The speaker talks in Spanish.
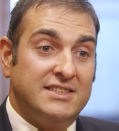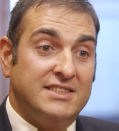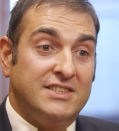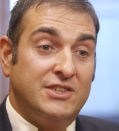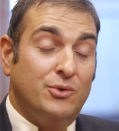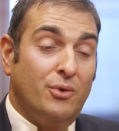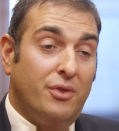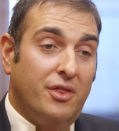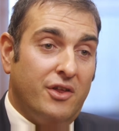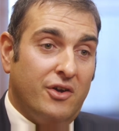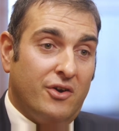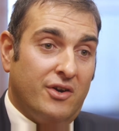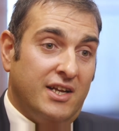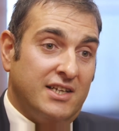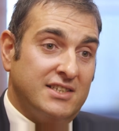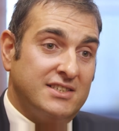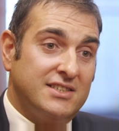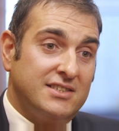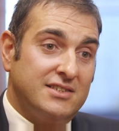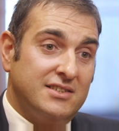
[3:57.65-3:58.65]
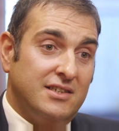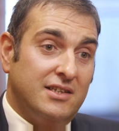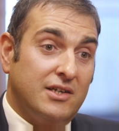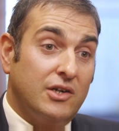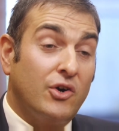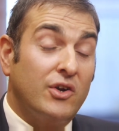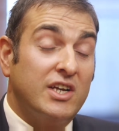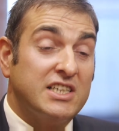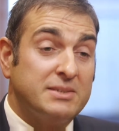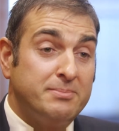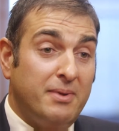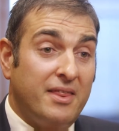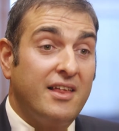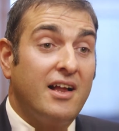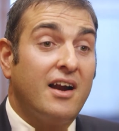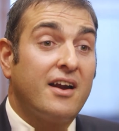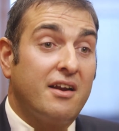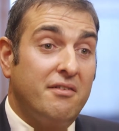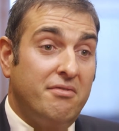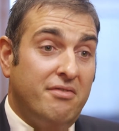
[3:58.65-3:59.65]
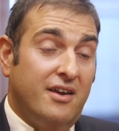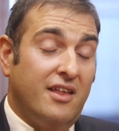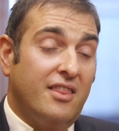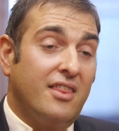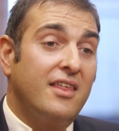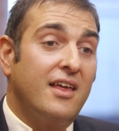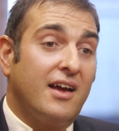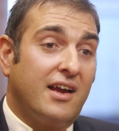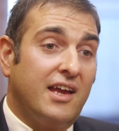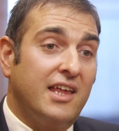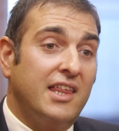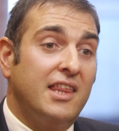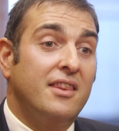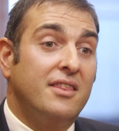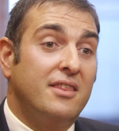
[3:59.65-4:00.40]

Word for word: instituciones. Con especial referencia aquí